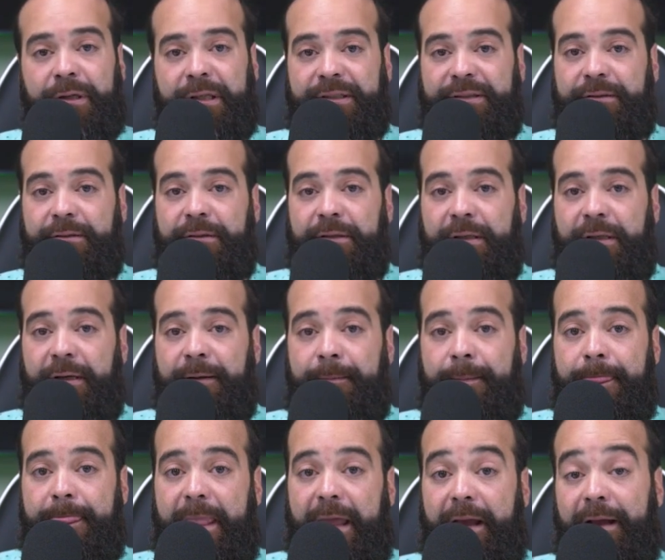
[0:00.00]
eso.
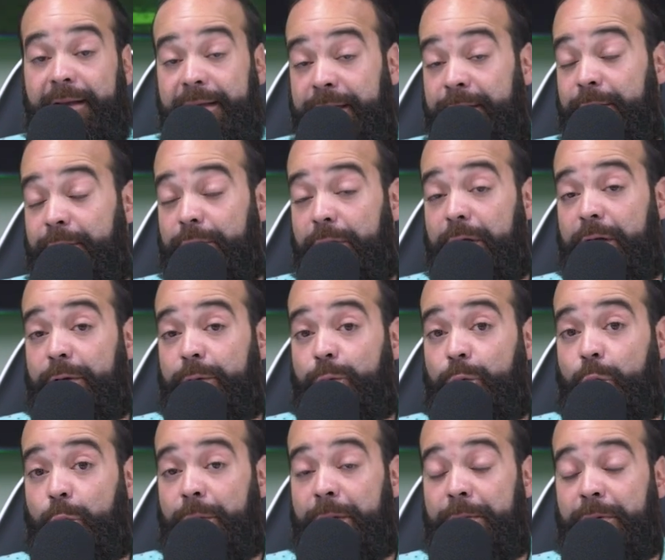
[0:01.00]
Él dijo,
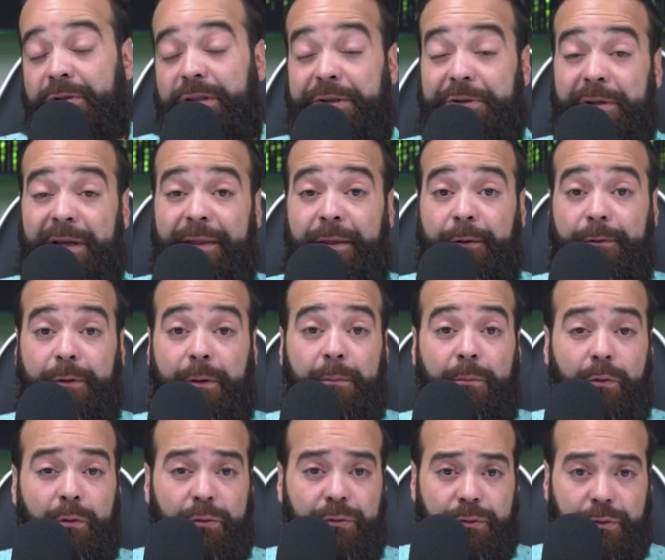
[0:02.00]
tuvimos ayudas de otros
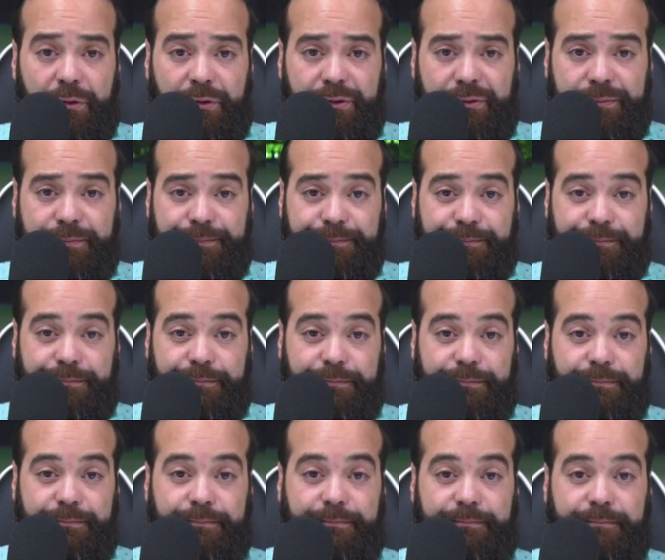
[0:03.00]
mundos.
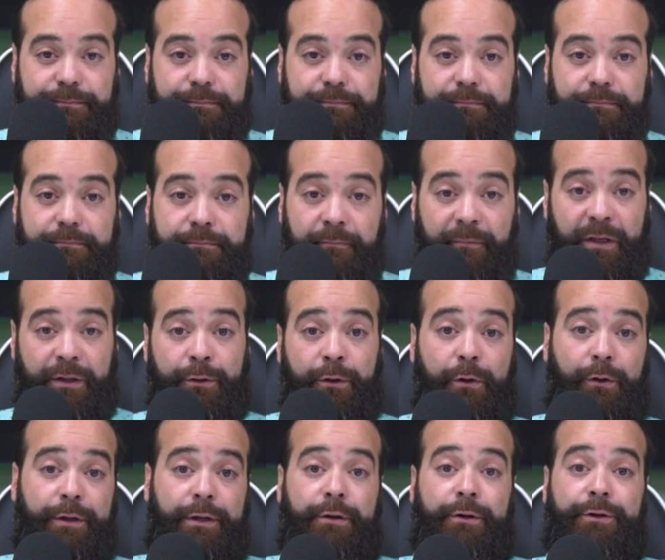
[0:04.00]
No
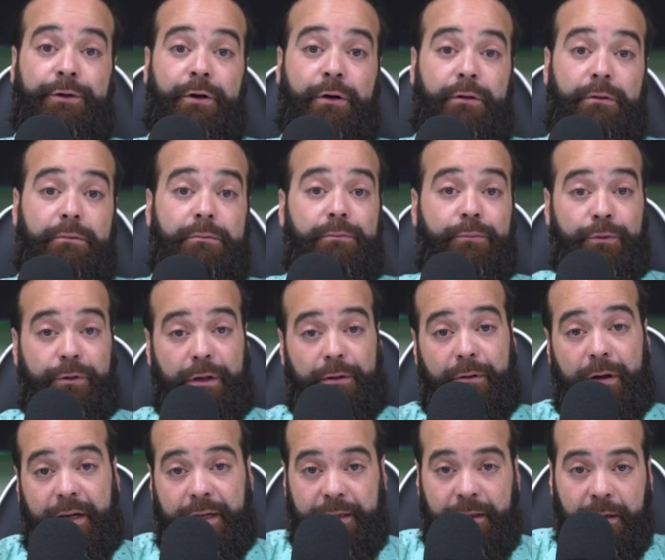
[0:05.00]
lo digo yo,
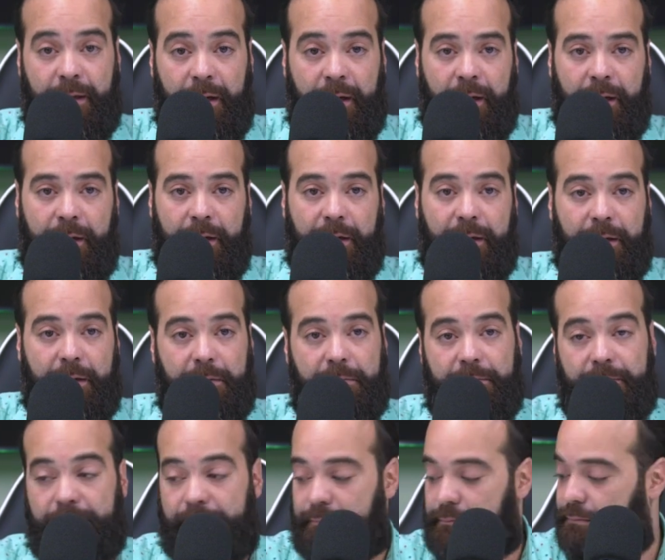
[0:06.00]
búsquenlo ahí
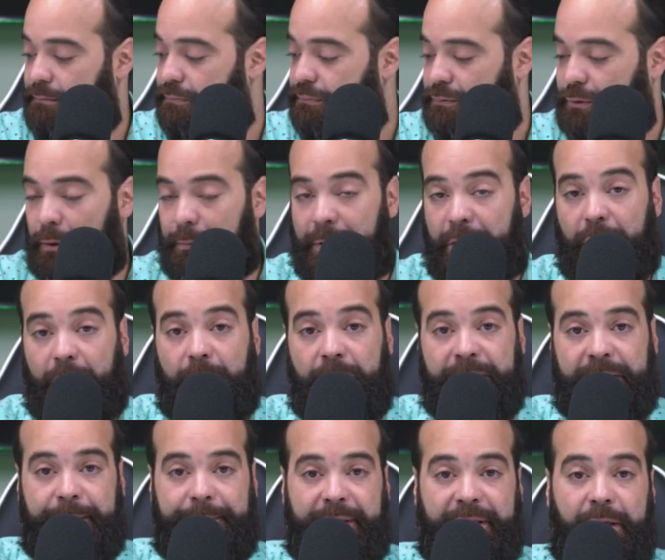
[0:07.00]
tómelo,
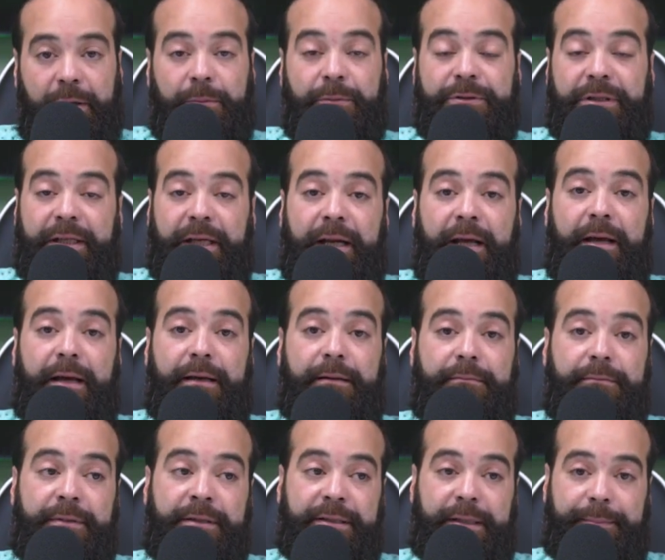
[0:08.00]
interprétalo como usted quiera
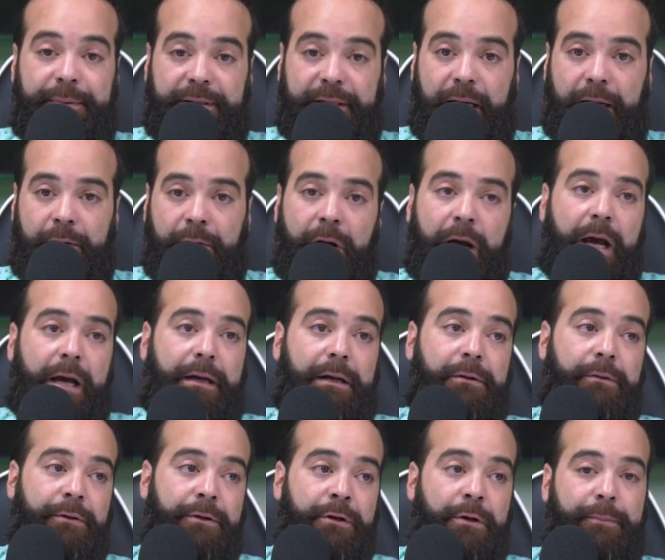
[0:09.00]
interpretarlo. Ah, que
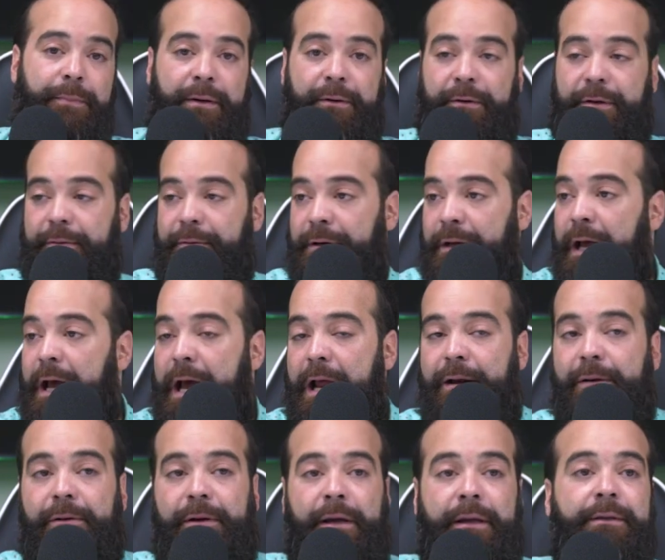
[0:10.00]
lo dijo para no
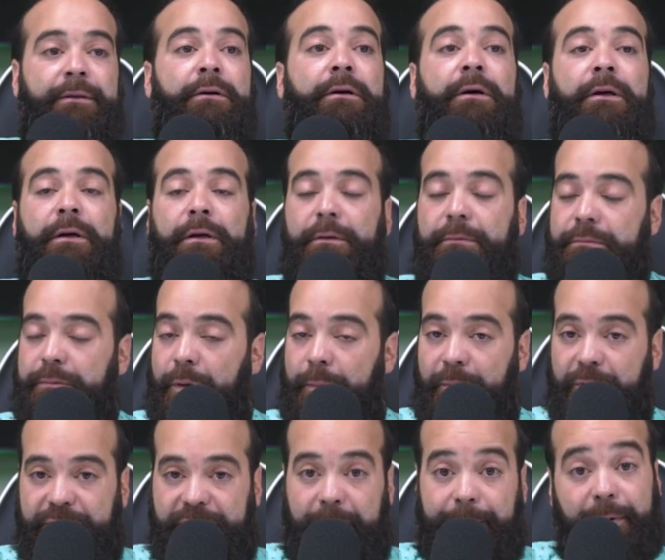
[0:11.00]
revelarlo, que esto,
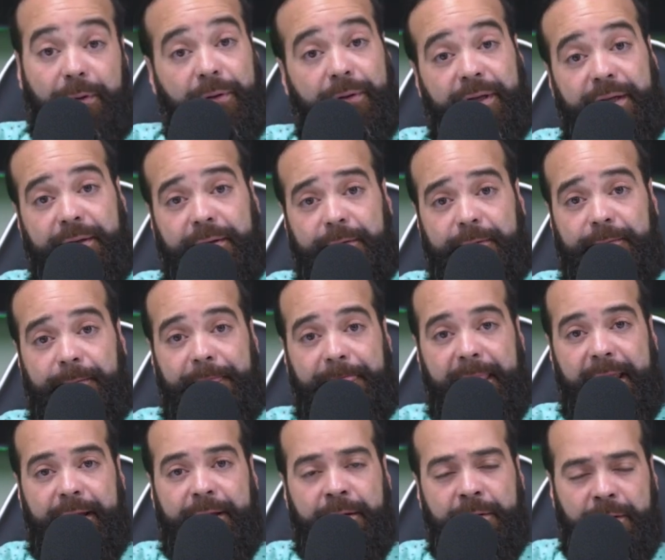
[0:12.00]
como sea, pero lo dijo.
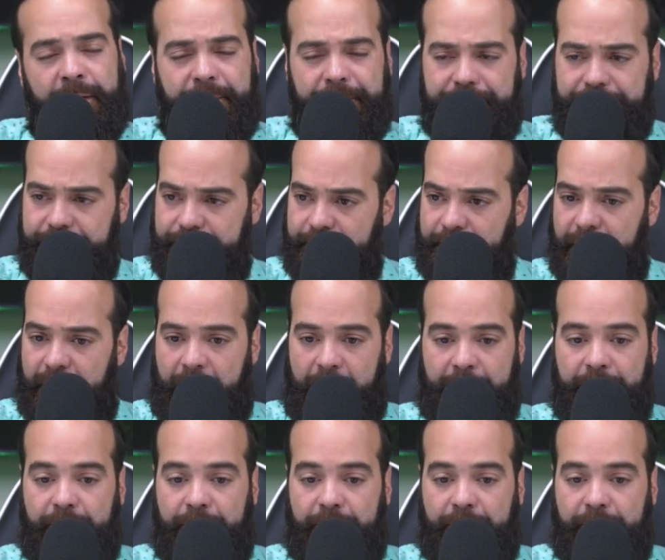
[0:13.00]
Y hay